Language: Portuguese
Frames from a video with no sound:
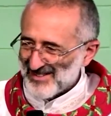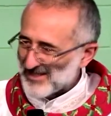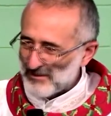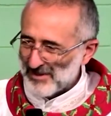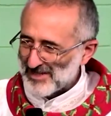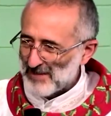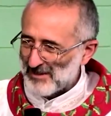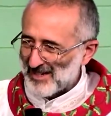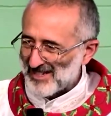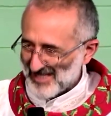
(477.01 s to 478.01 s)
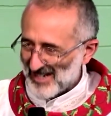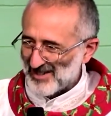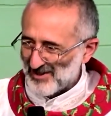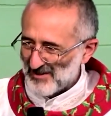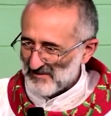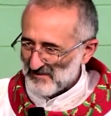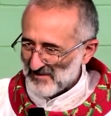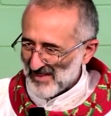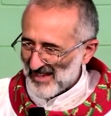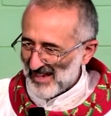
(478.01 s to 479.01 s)
Você percebe que é estranho?
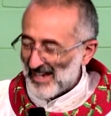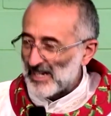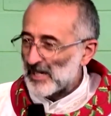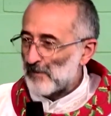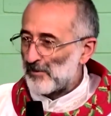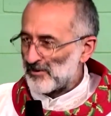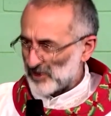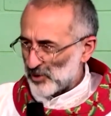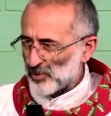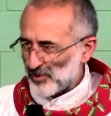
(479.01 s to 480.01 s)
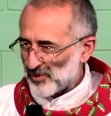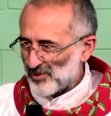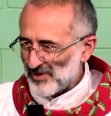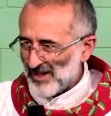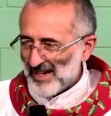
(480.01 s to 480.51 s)
Ele que pode tudo,